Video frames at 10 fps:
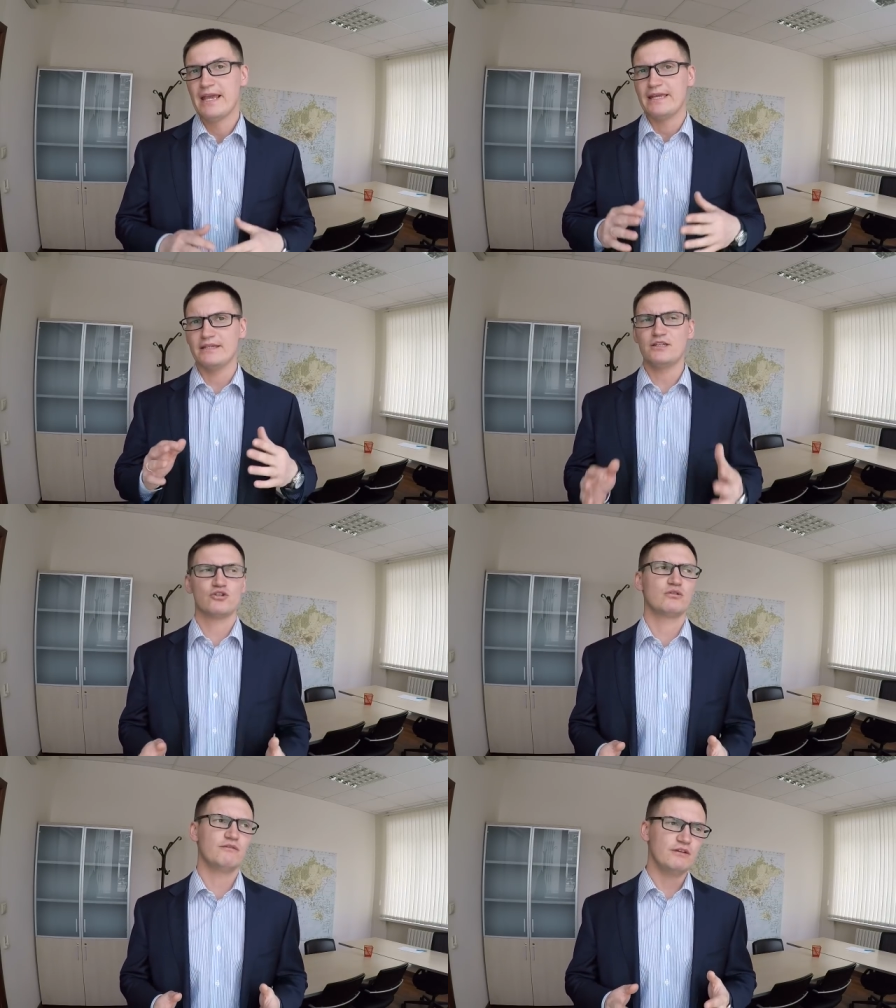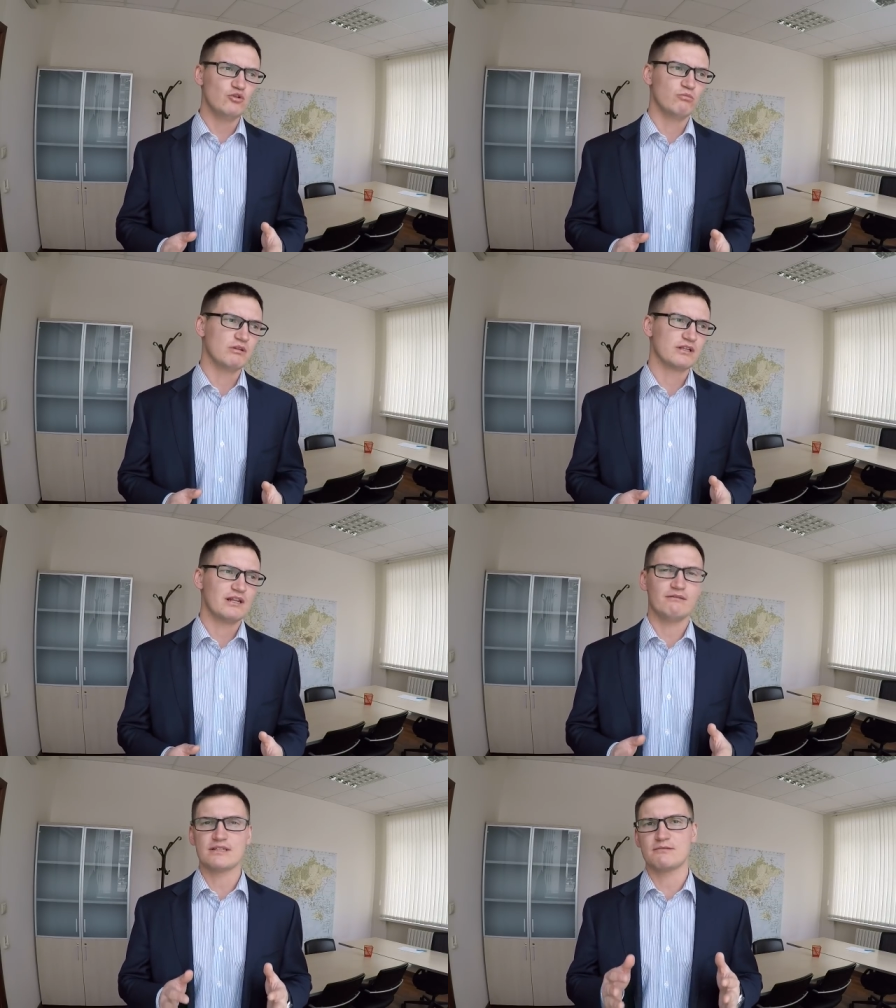Я надеюсь, что это видео было
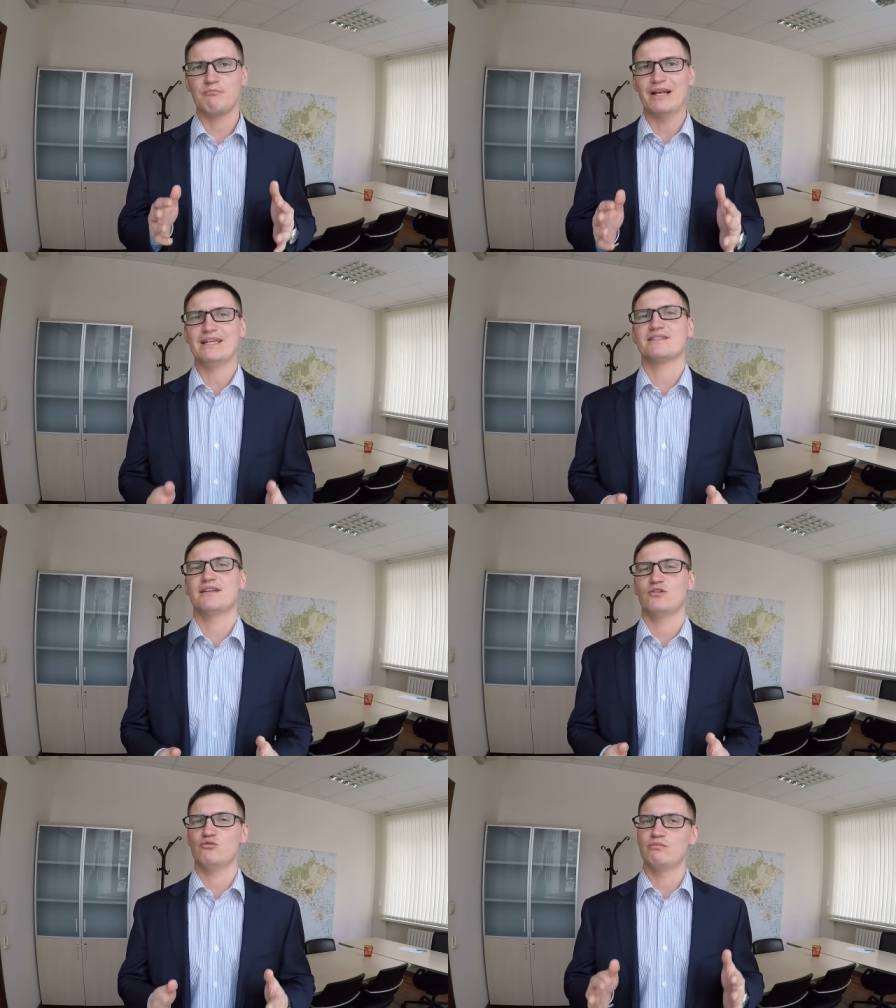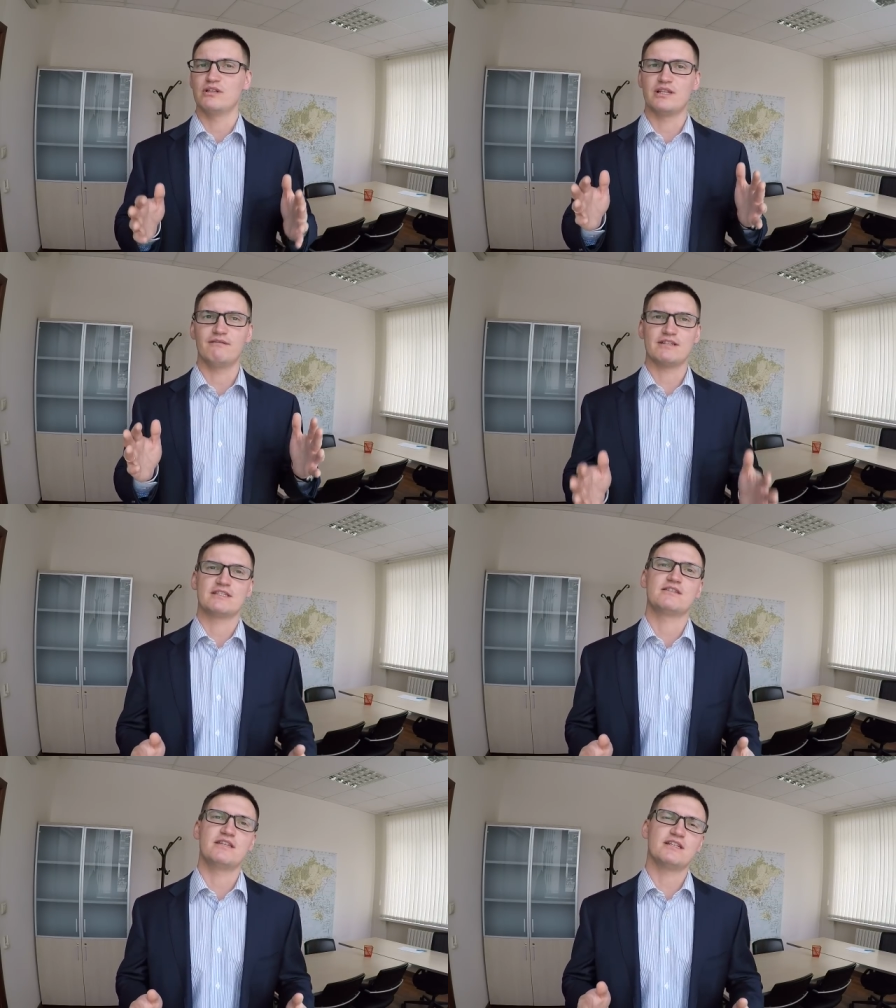для вас полезно, оно было для вас
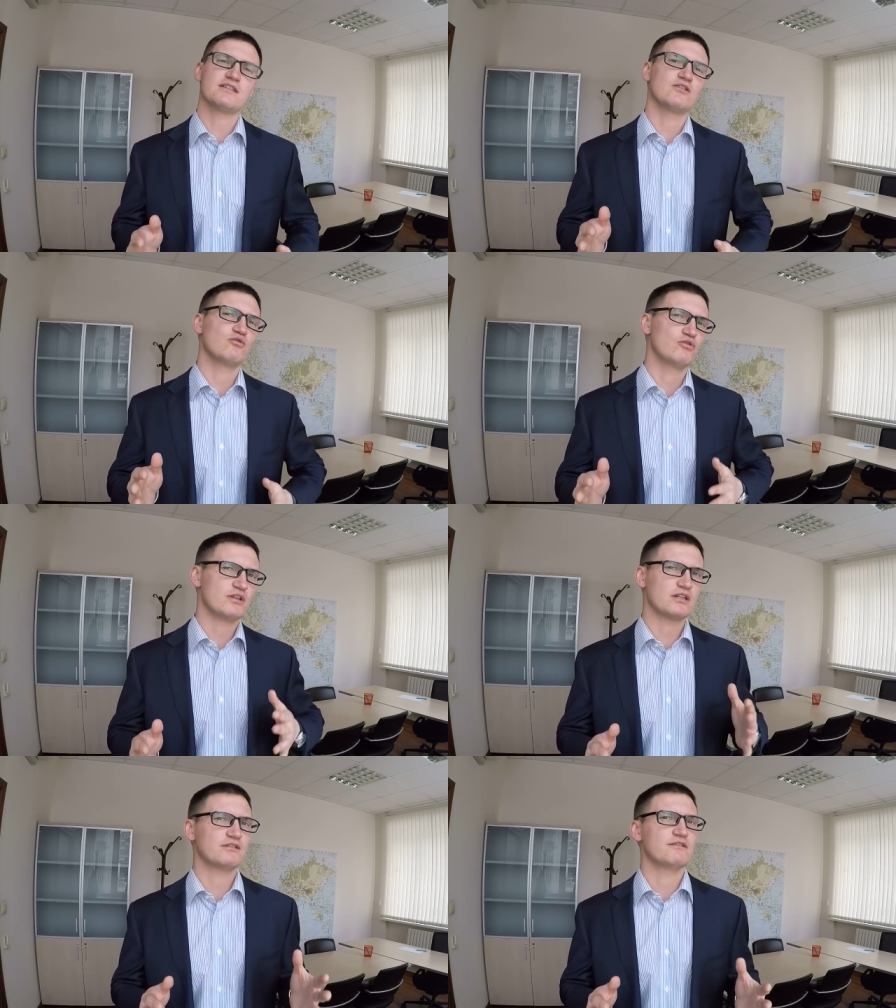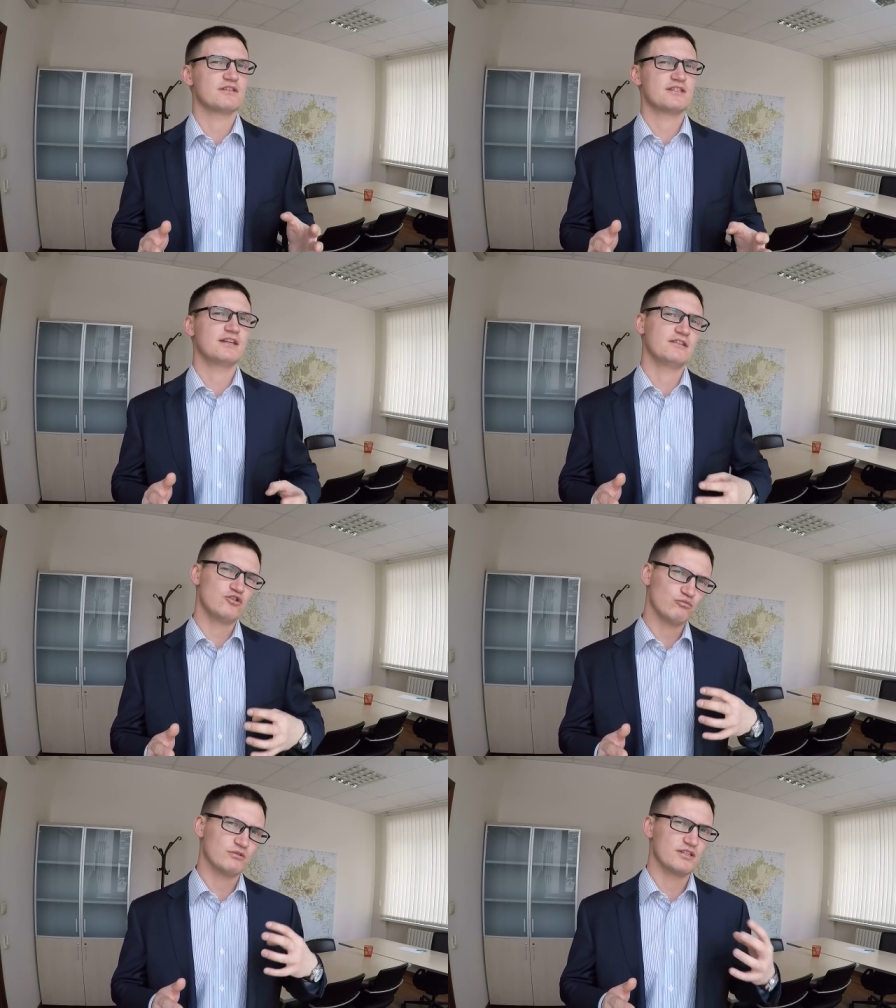интересно, оно хоть как-то вас заставит о
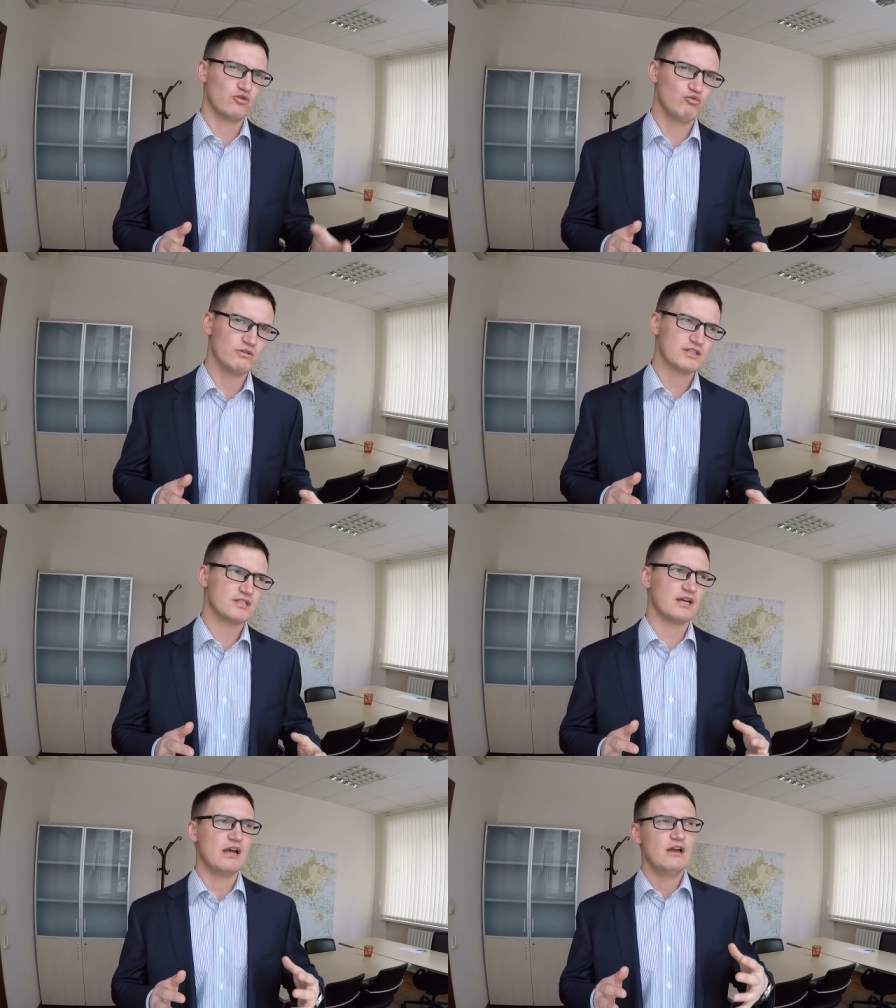чем-то задуматься,